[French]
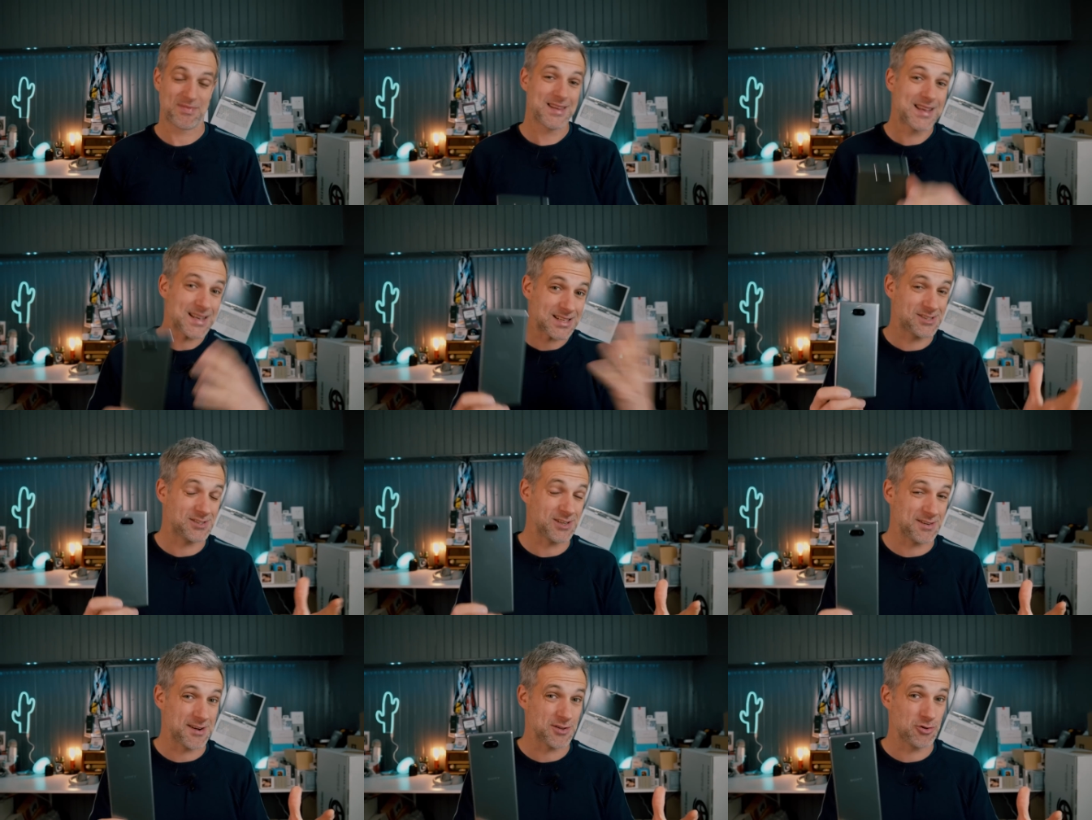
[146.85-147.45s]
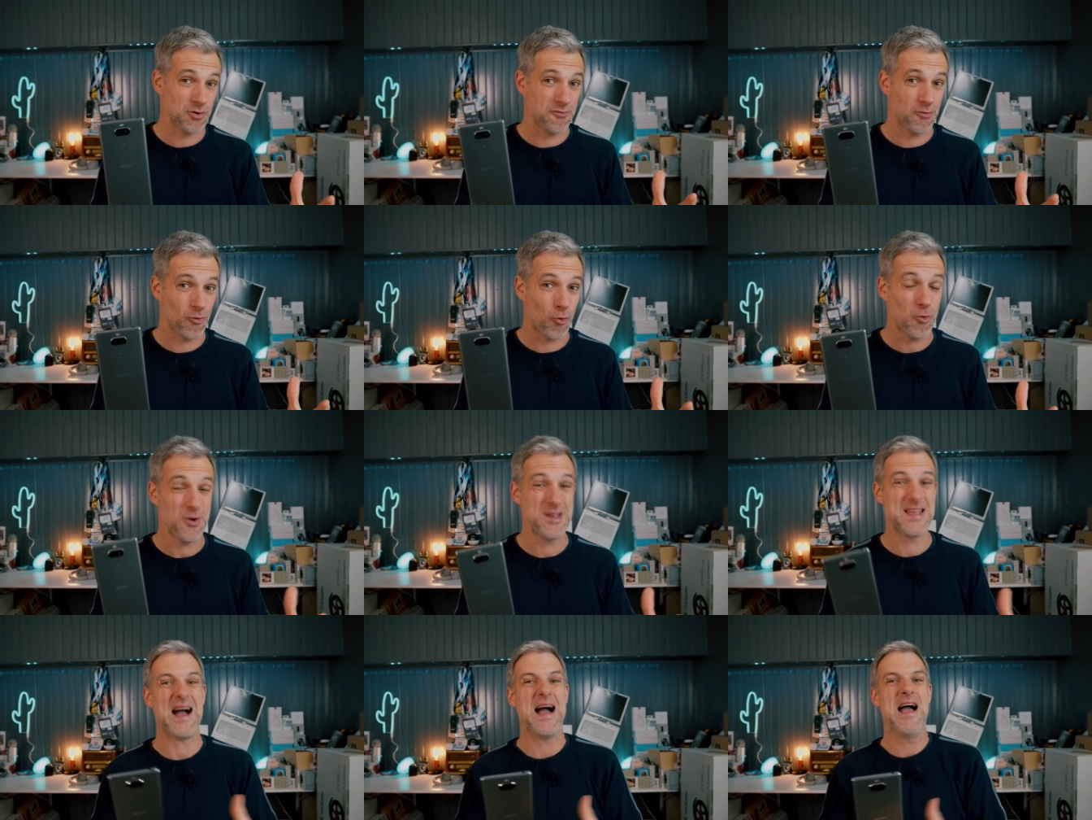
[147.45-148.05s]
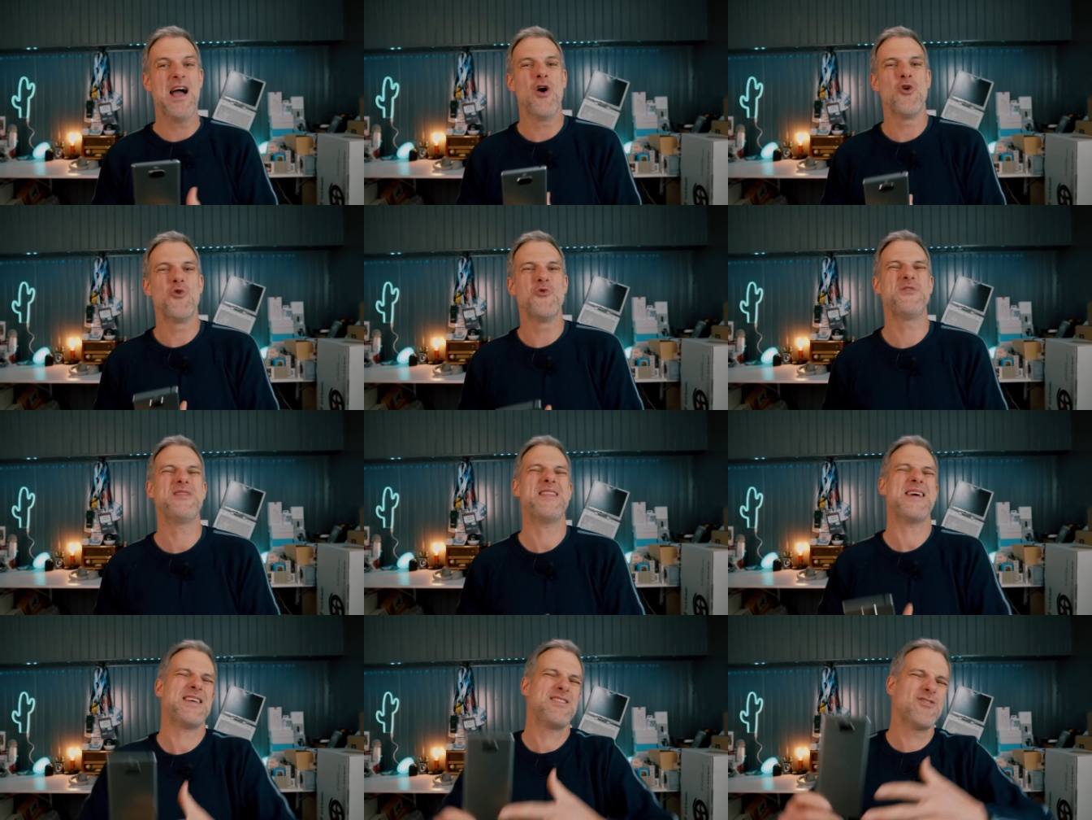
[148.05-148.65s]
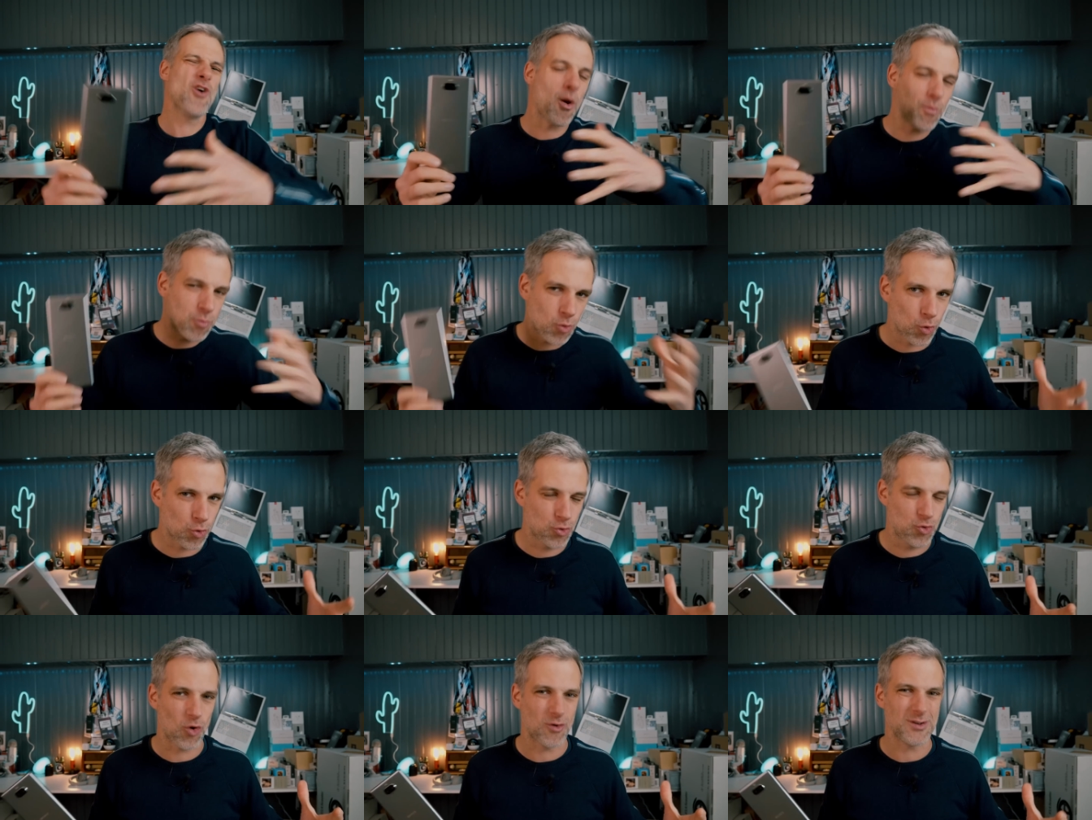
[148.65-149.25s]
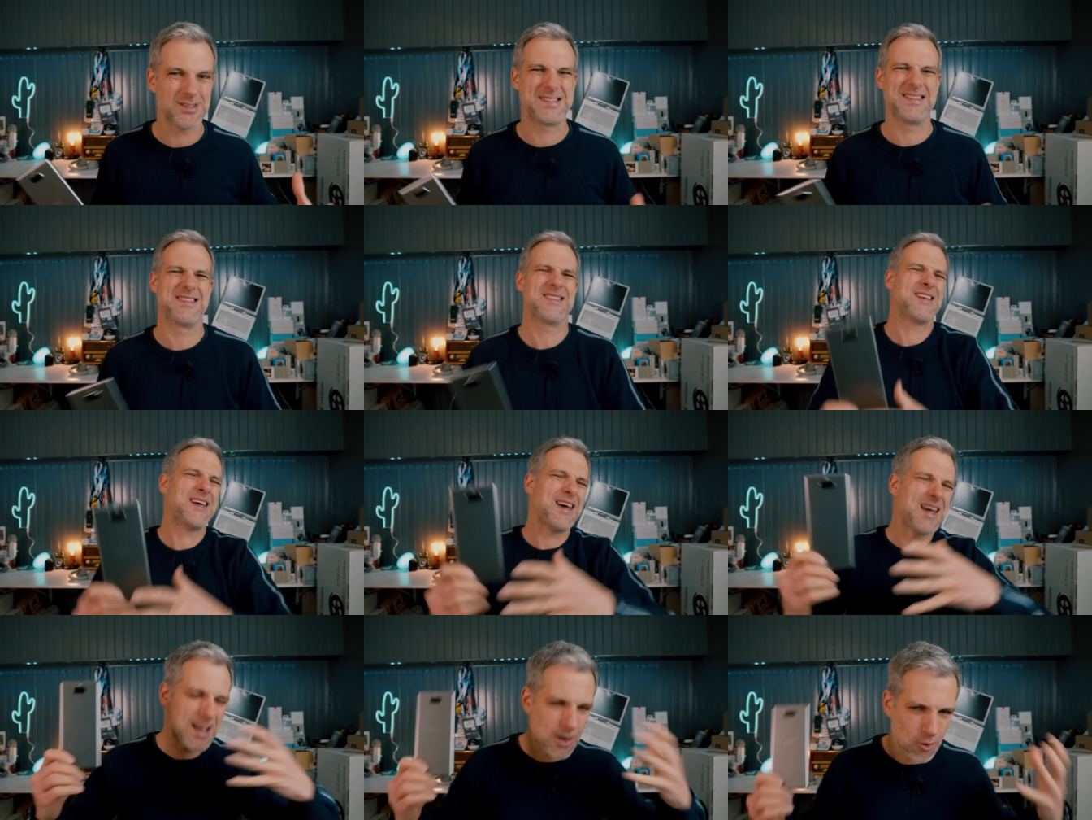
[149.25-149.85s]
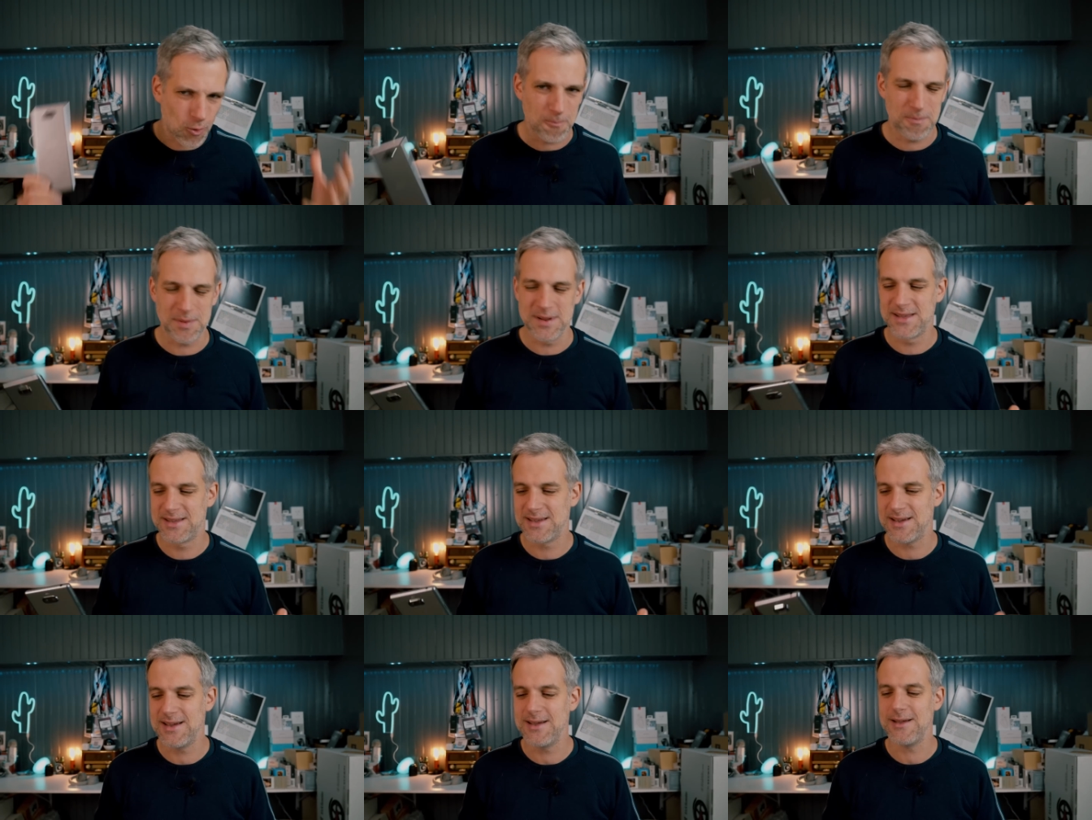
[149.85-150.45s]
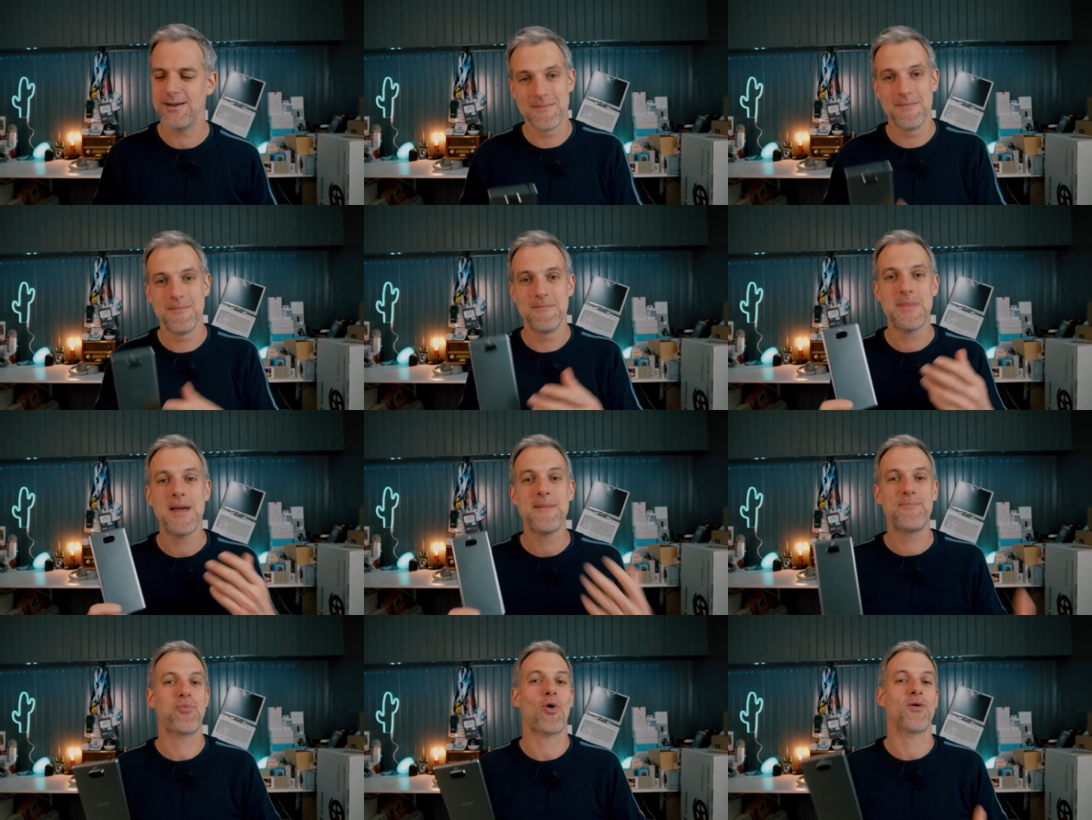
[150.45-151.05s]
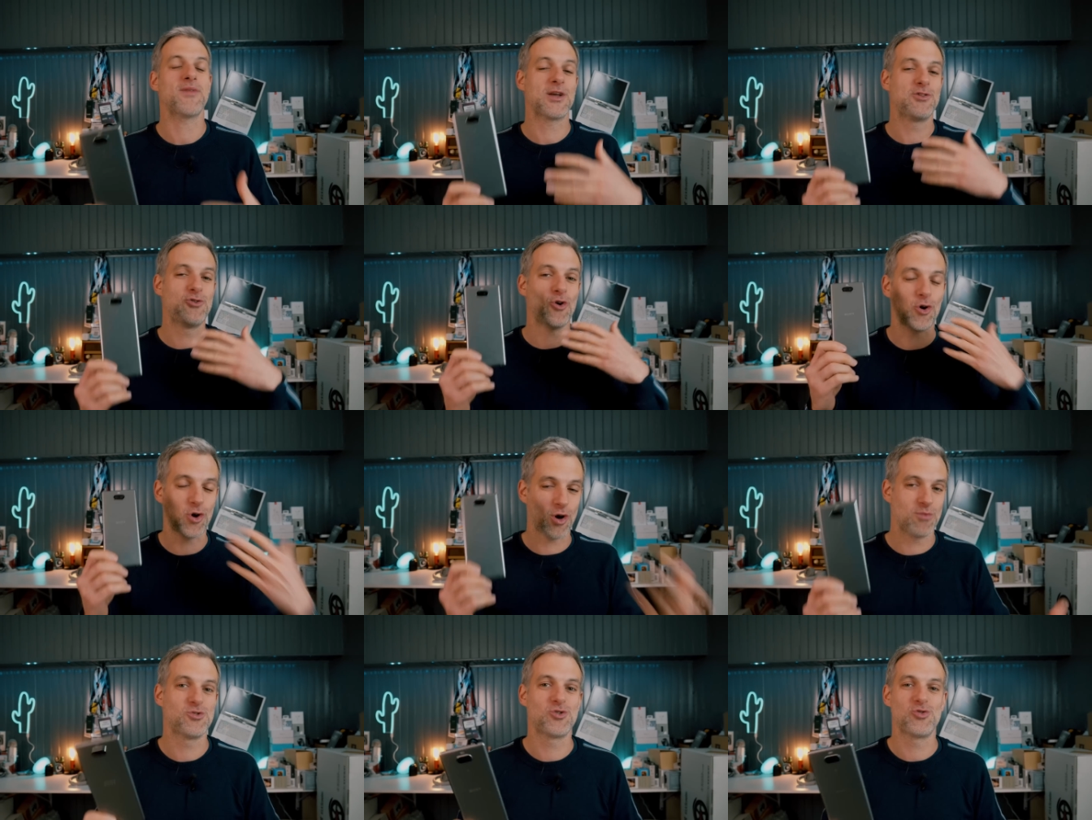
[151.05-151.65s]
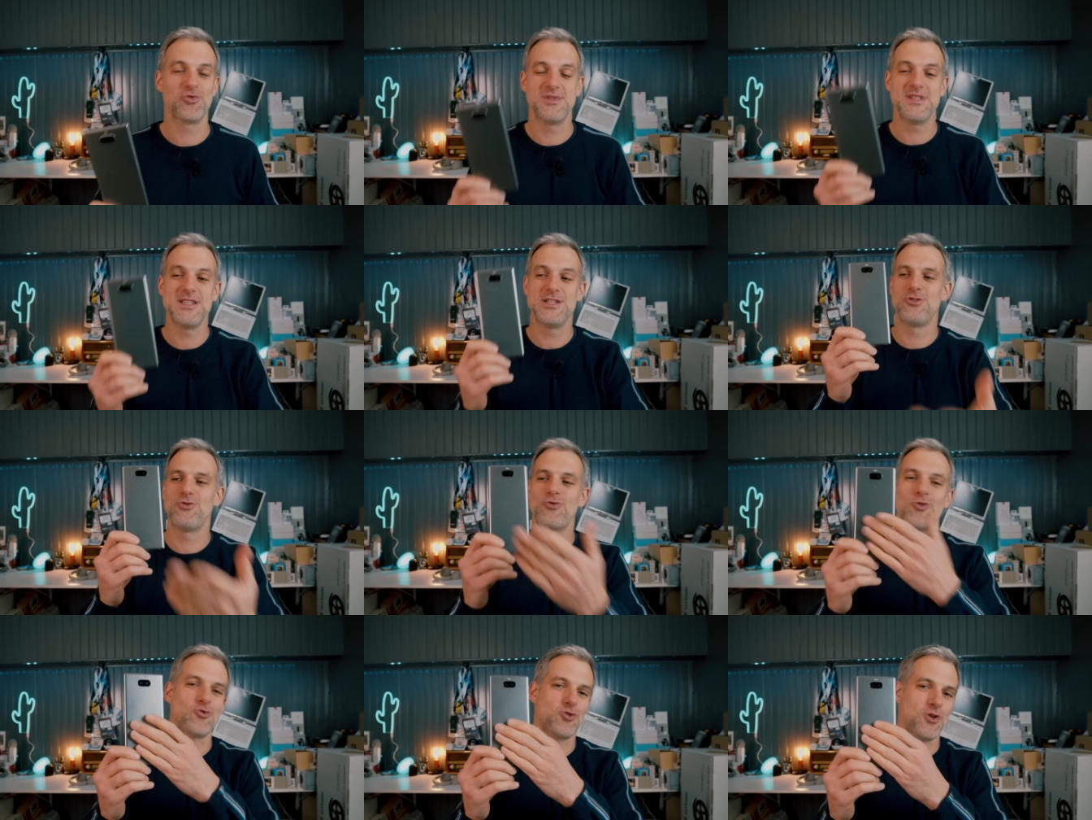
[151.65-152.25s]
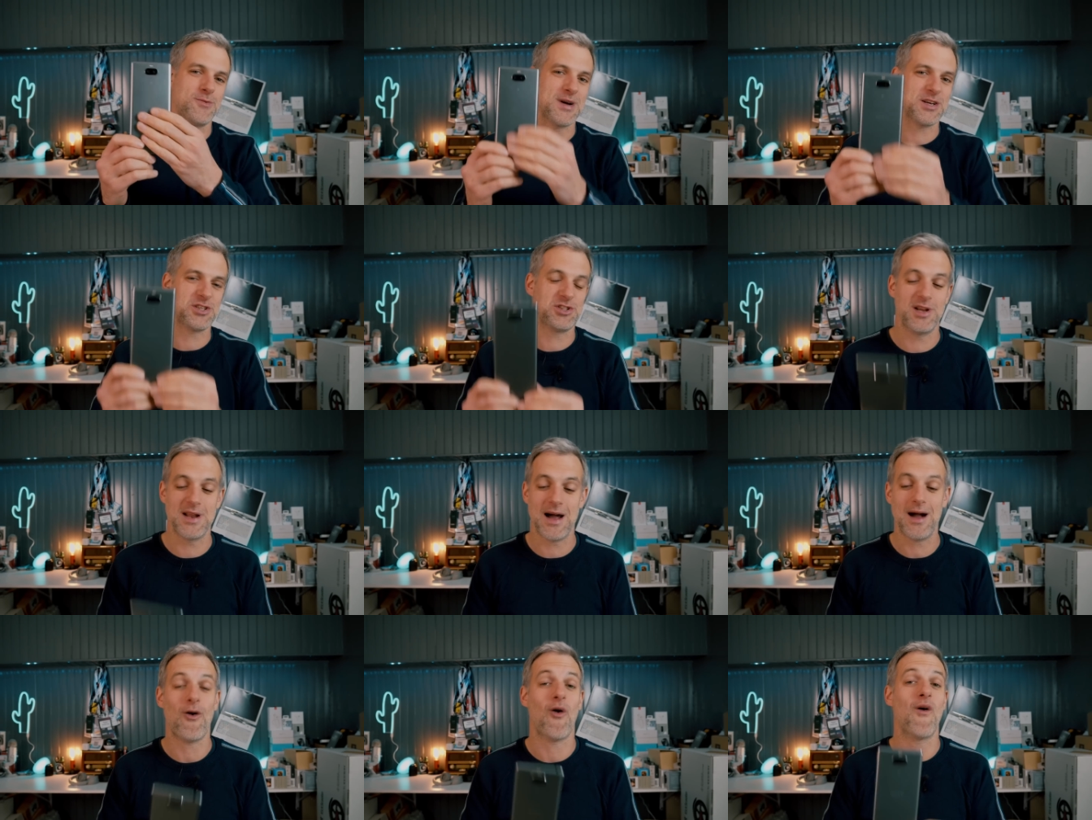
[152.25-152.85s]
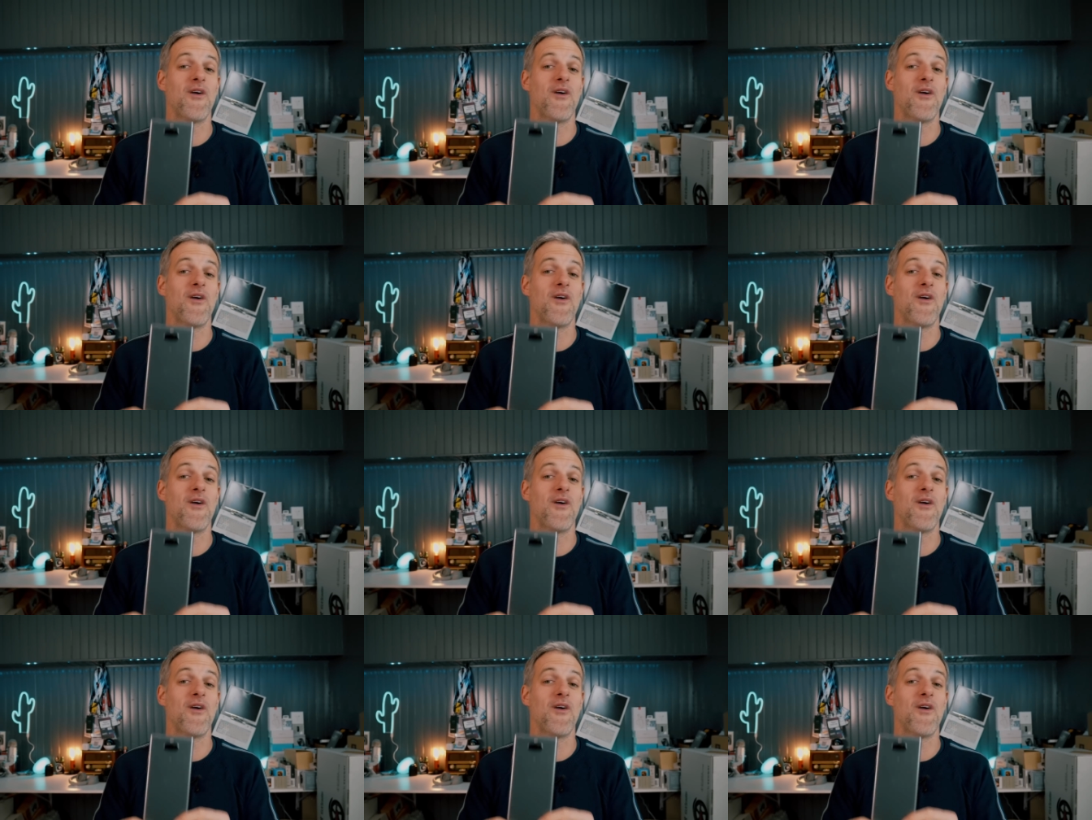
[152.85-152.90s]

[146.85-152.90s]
429 euros, il y a une énorme concurrence, c'est très compliqué, même pour un acteur comme Sony sur ce marché-là.